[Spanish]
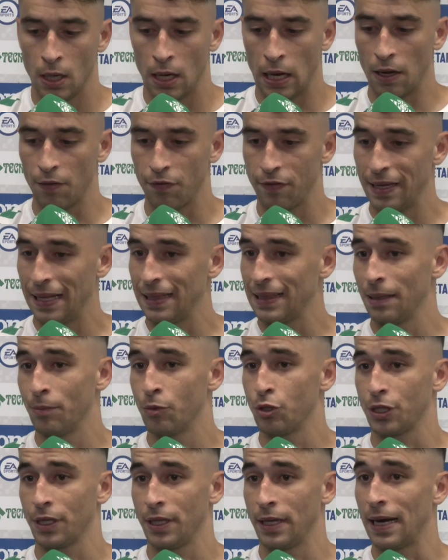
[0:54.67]
Al final
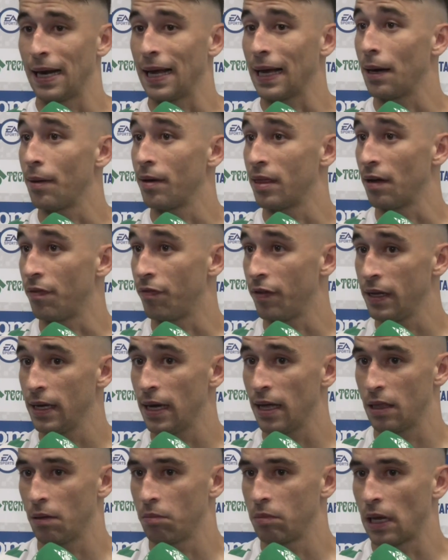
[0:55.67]
tenemos que tener la cabeza
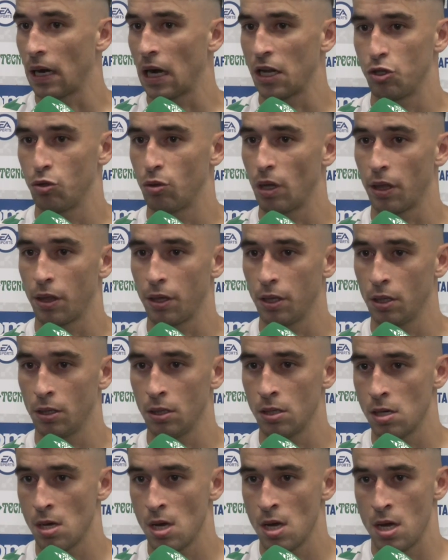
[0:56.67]
fría, aceptar la
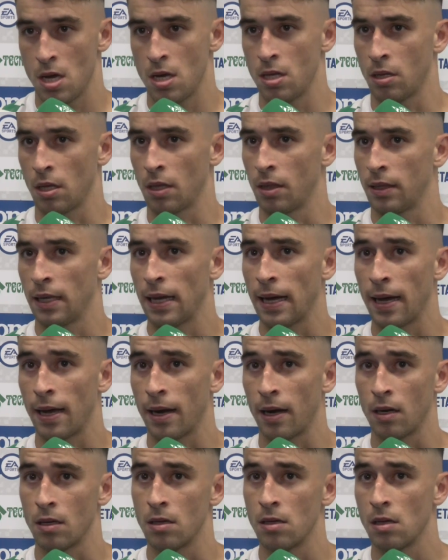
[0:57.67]
situación,
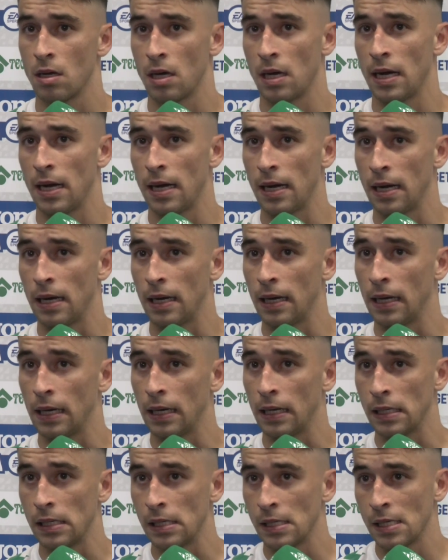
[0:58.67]
intentar...
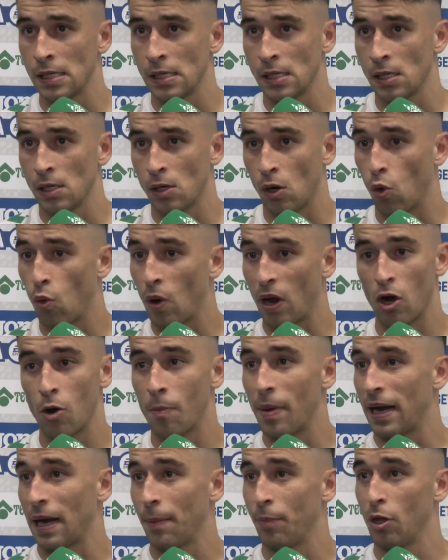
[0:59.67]
Ah, jugar lo
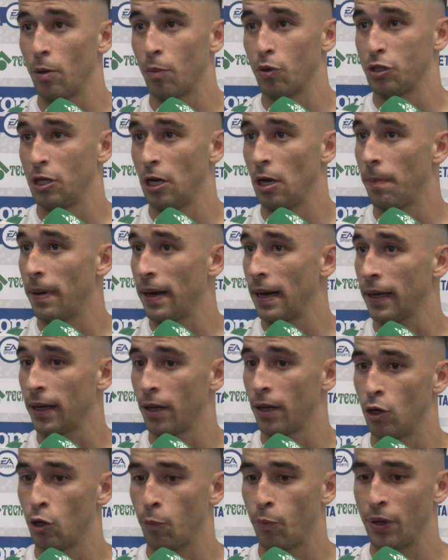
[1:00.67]
más rápido posible para
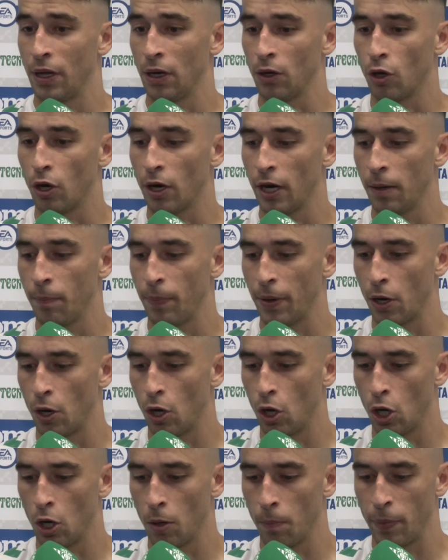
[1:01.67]
nos puedan coger,
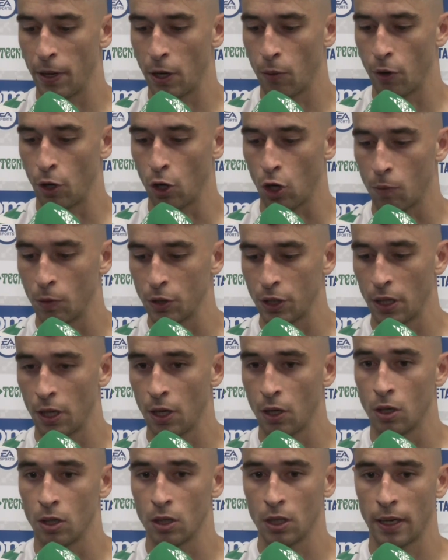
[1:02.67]
pero, pero bueno, como te
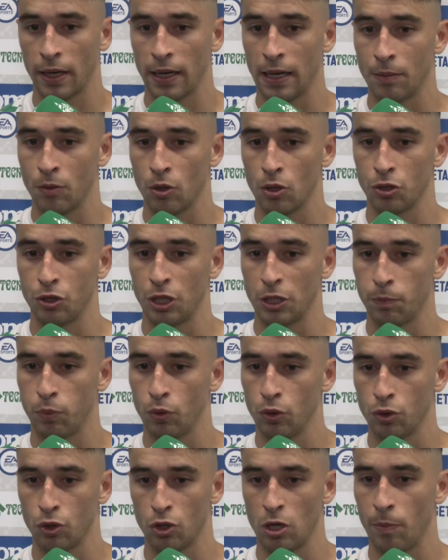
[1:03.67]
digo, queríamos los tres
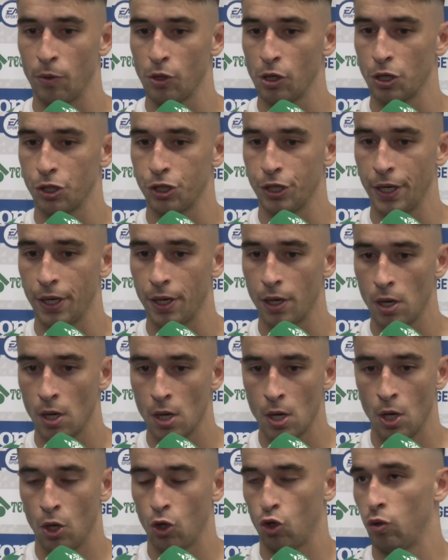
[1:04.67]
puntos, no ha podido ser,
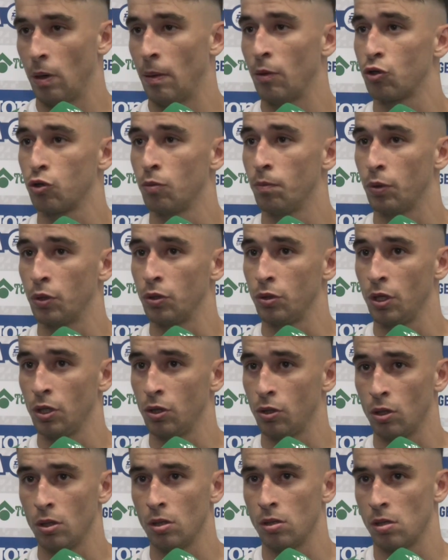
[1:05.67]
sumamos un
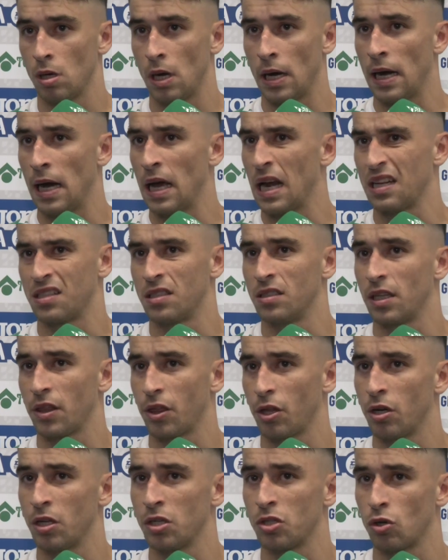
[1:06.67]
puntito, las
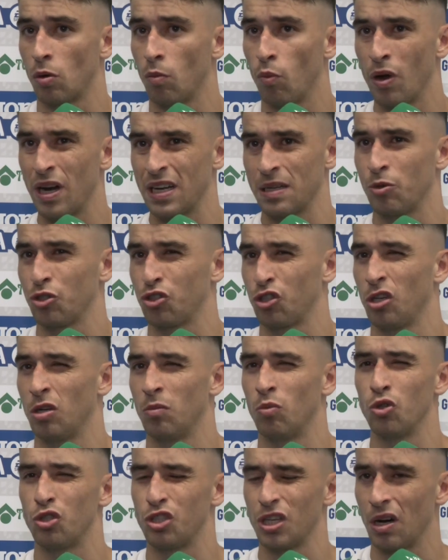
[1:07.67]
sensaciones son buenas, hemos tenido
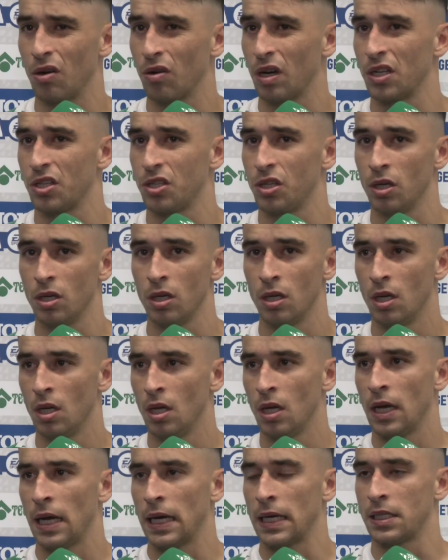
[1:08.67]
mucha ocasión,
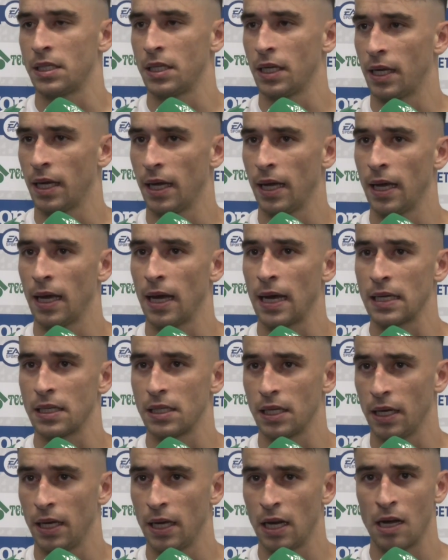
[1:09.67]
así que a
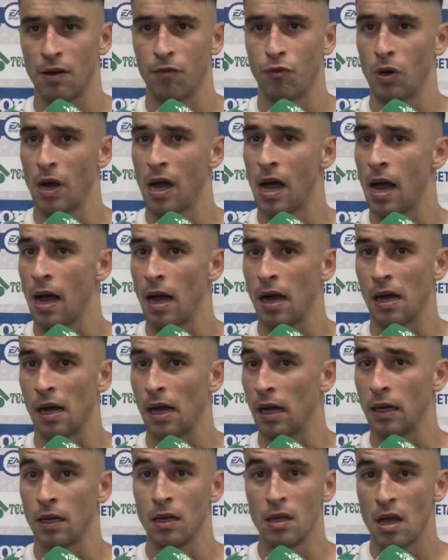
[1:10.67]
seguir
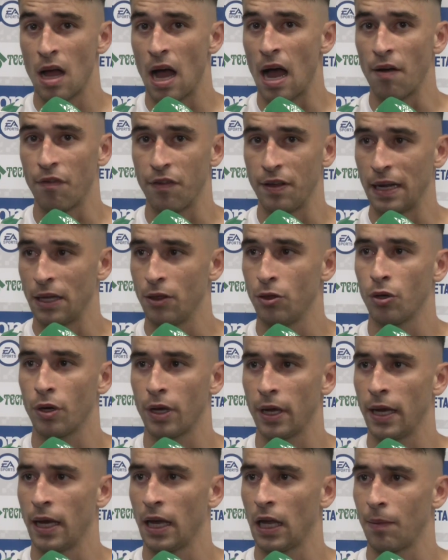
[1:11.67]
afinando
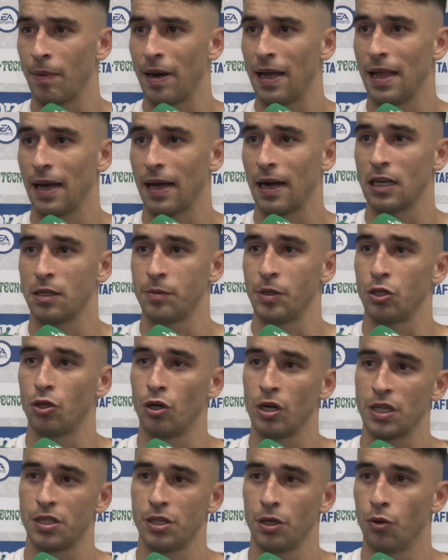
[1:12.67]
que, van a llegar las
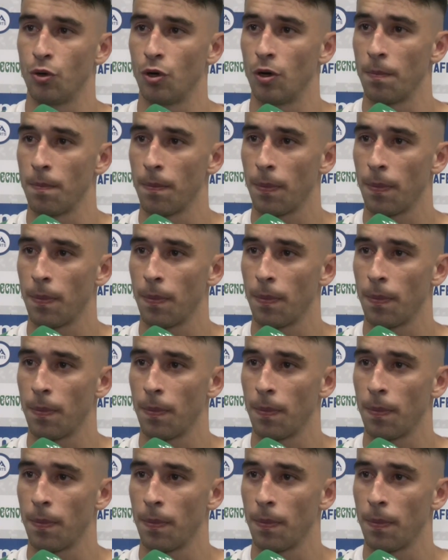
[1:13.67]
victorias seguro.